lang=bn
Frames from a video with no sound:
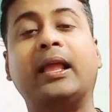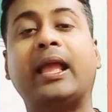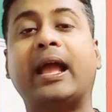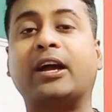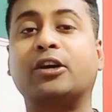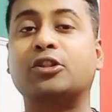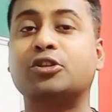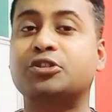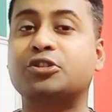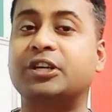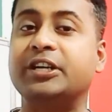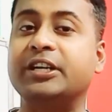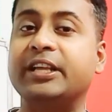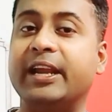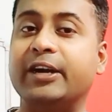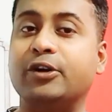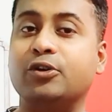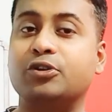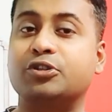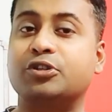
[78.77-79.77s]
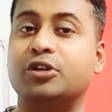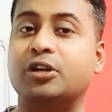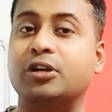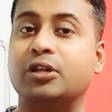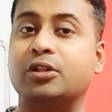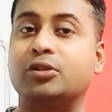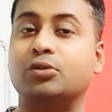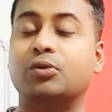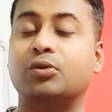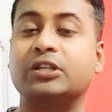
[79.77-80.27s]
একাদশ শ্রেণী এডুকেশন
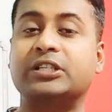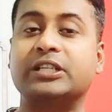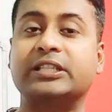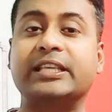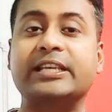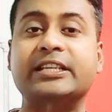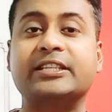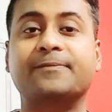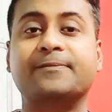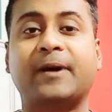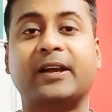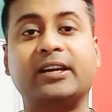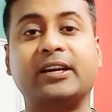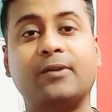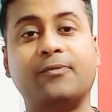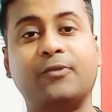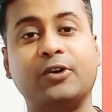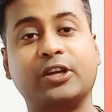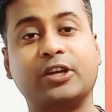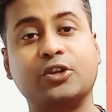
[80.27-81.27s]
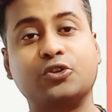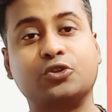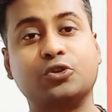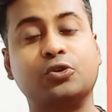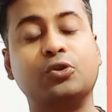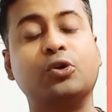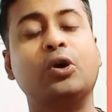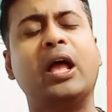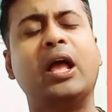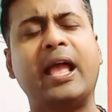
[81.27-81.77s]
দু ফাইনাল পরীক্ষার জন্য